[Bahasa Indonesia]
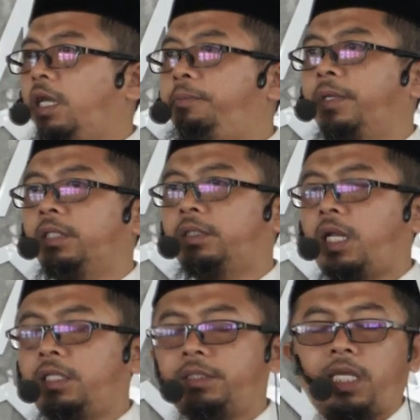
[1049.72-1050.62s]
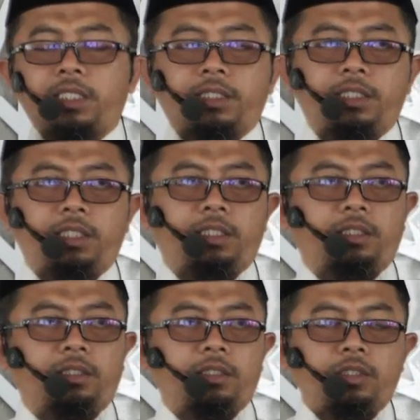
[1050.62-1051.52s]
telah bertransaksi,
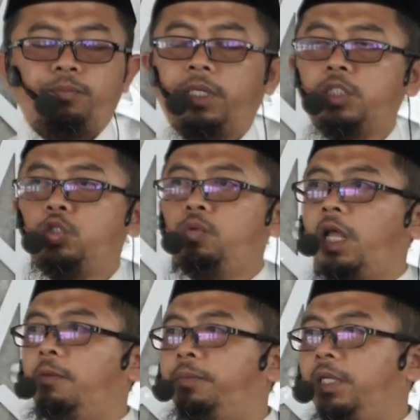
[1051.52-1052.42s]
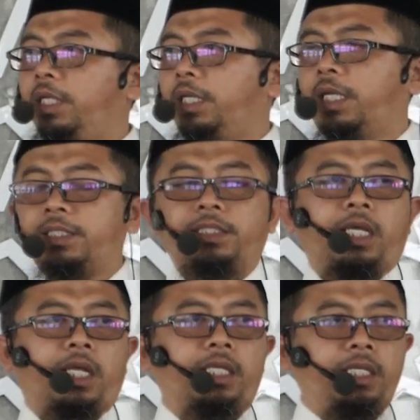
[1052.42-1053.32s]
berjual beli dengan
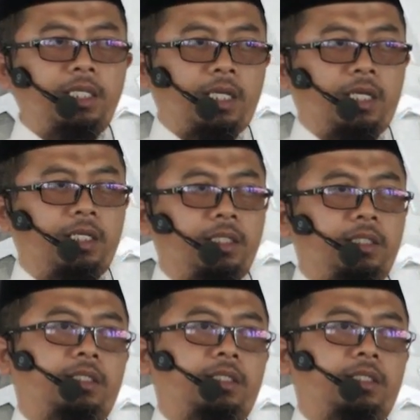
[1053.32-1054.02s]
cara inah,